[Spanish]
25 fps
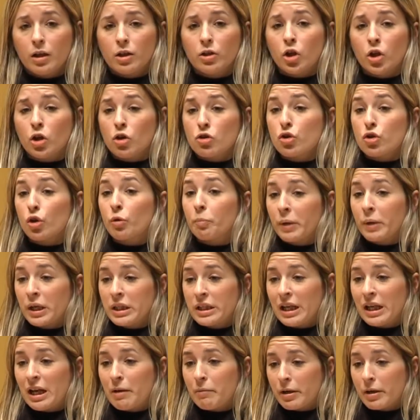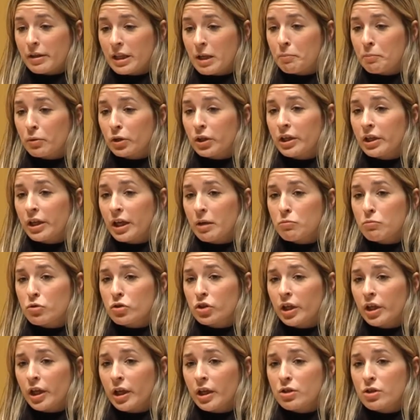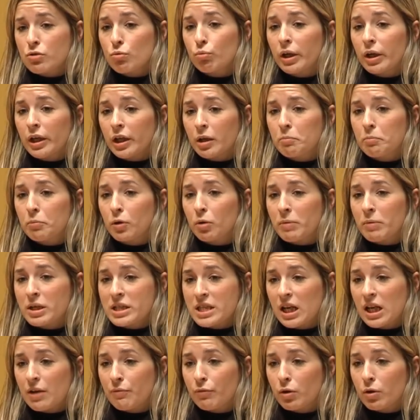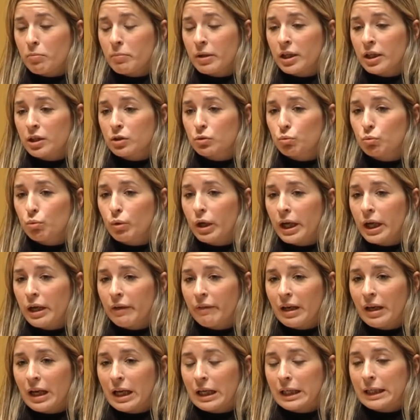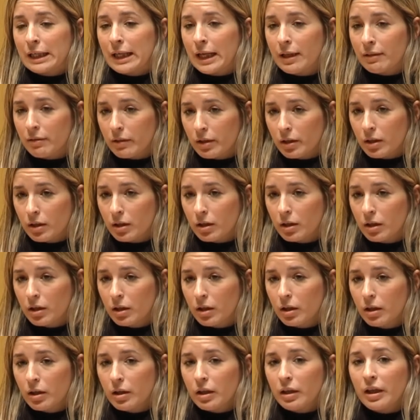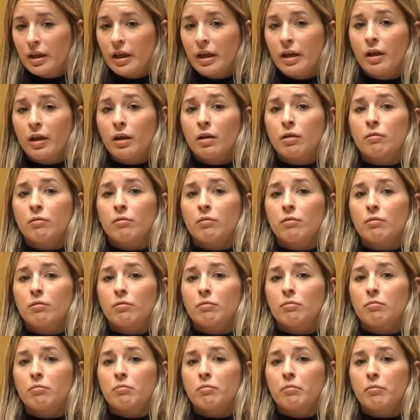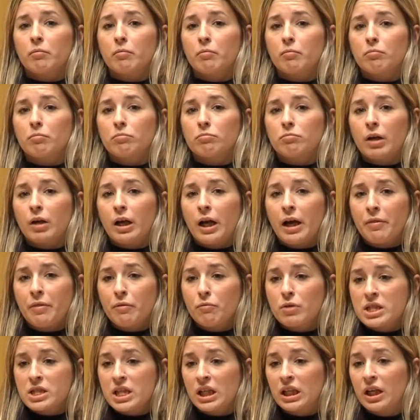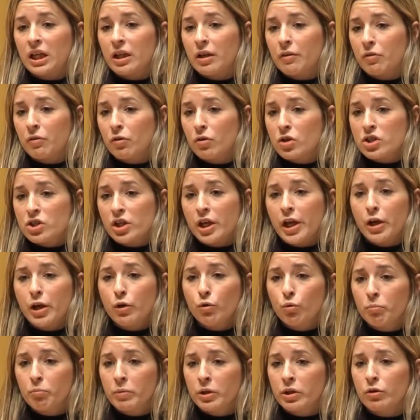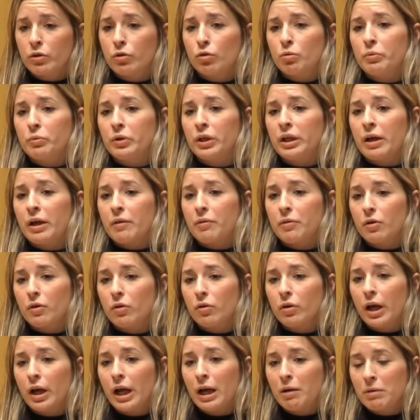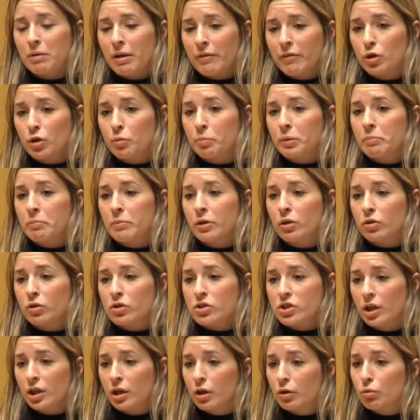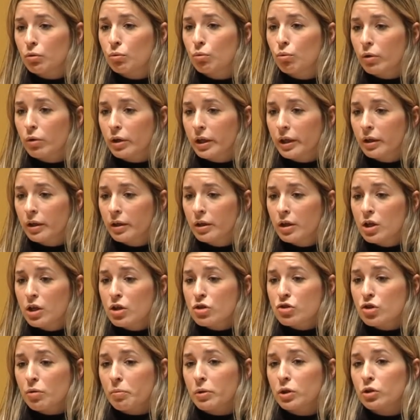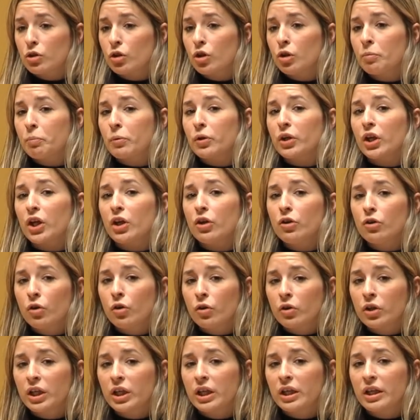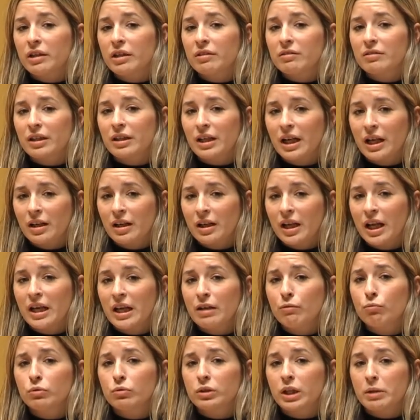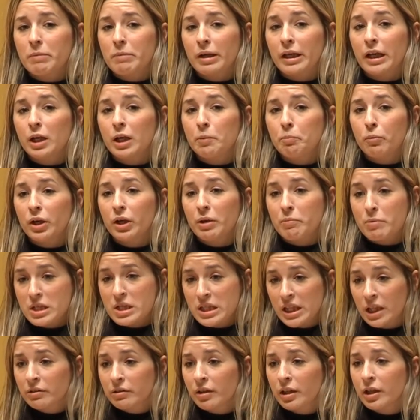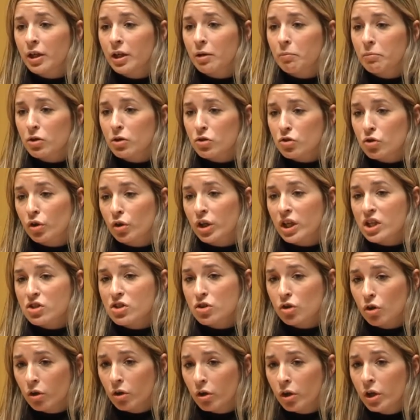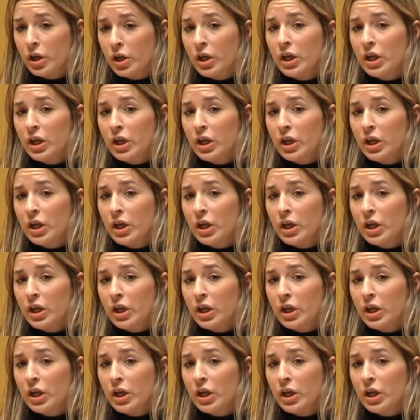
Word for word: No nos sorprende la verdad porque creemos que es un ejemplo más de la forma de actuar del alcalde, que hace unas declaraciones en un medio de comunicación, habla de lo primero que se le ocurre, sobre todo porque no quiere entrar en un tema que le pone bastante nervioso, que son